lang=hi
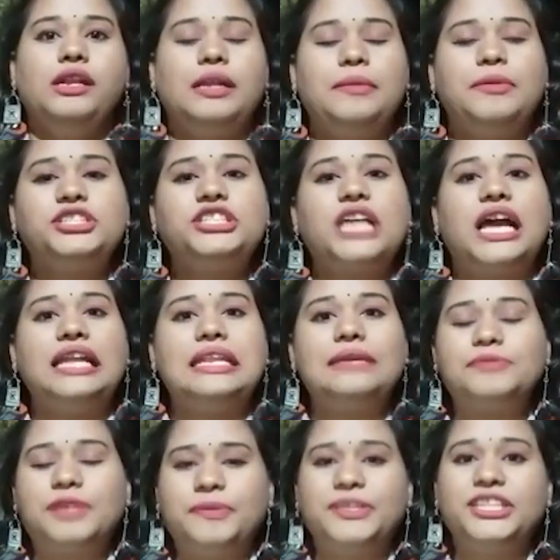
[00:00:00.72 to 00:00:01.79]
नमस्कार आप
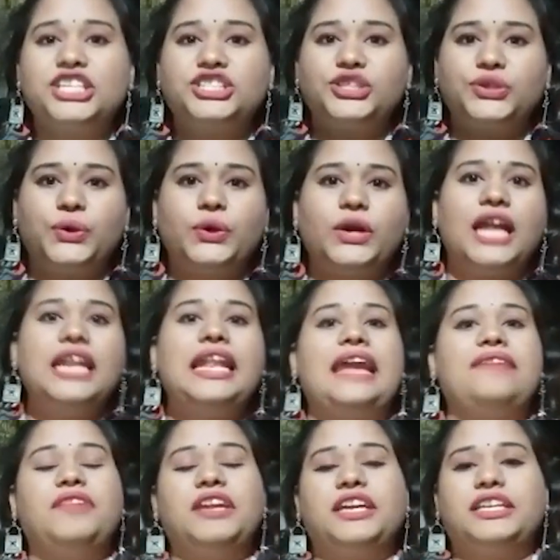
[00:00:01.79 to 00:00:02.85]
सभी दर्शकों का
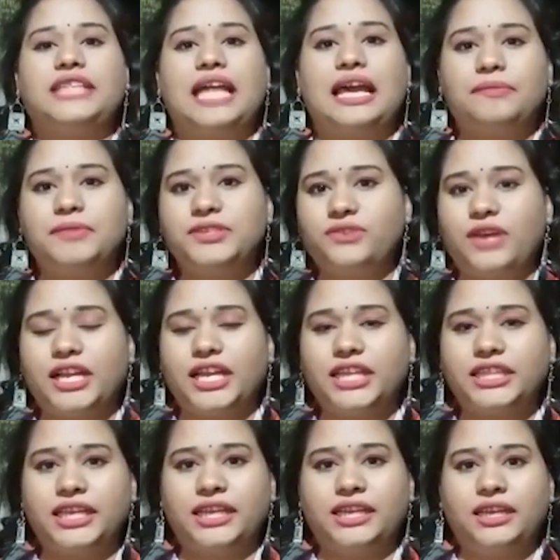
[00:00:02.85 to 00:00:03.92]
लाइव लगातार में स्वागत
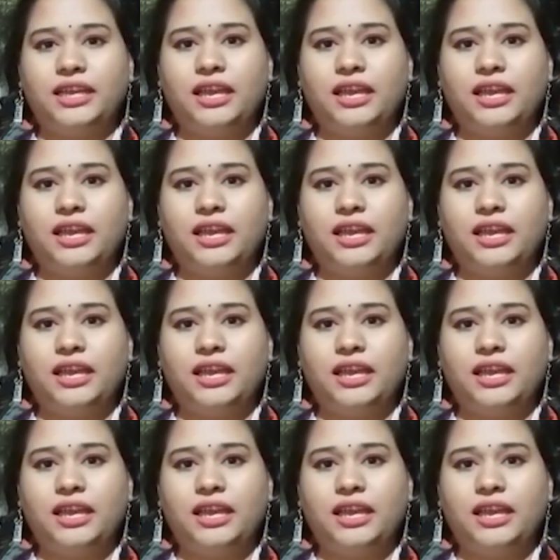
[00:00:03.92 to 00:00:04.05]
है